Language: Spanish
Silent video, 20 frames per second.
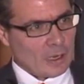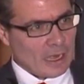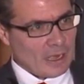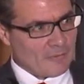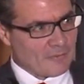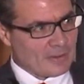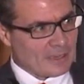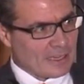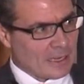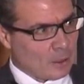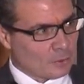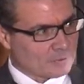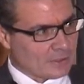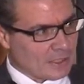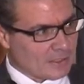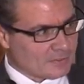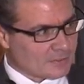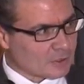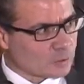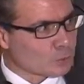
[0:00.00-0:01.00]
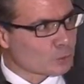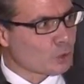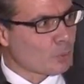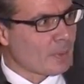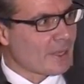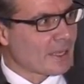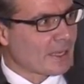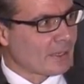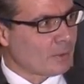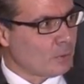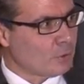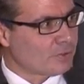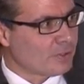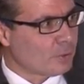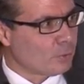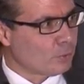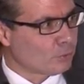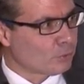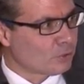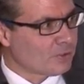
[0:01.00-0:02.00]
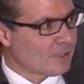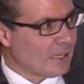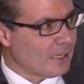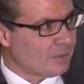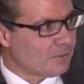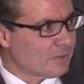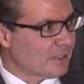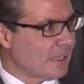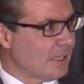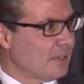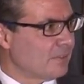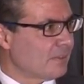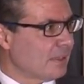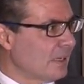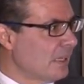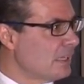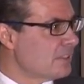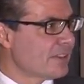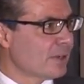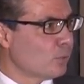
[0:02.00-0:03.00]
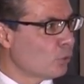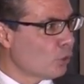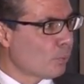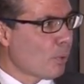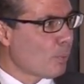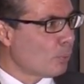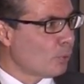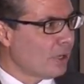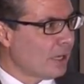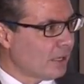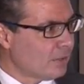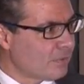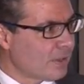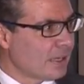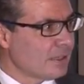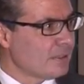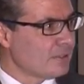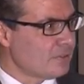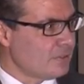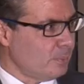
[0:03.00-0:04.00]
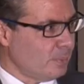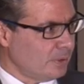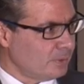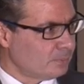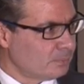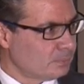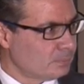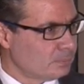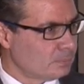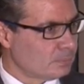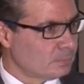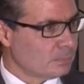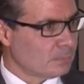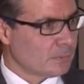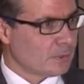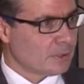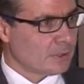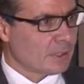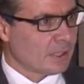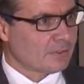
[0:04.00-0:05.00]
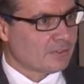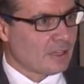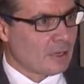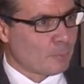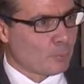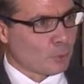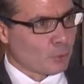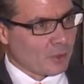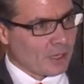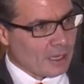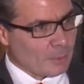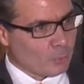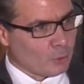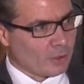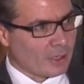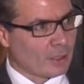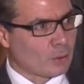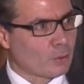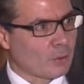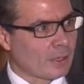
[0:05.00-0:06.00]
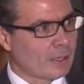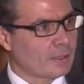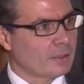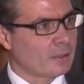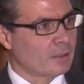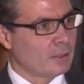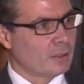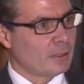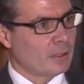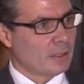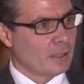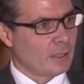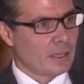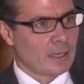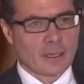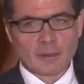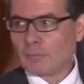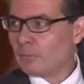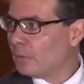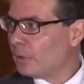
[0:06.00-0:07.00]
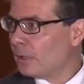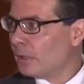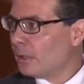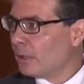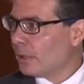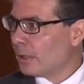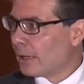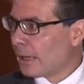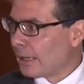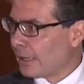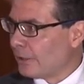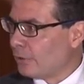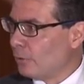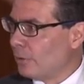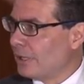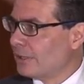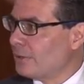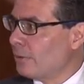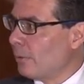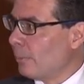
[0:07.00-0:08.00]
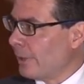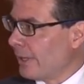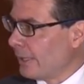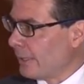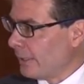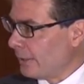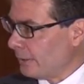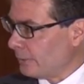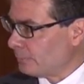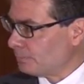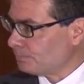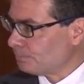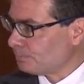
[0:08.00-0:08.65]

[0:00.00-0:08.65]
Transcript: afiliados al Instituto Mexicano de los Seguros Sociales y quienes están en el Seguro Popular es grandísima. Y así podríamos recorrer eh, la región latinoamericana.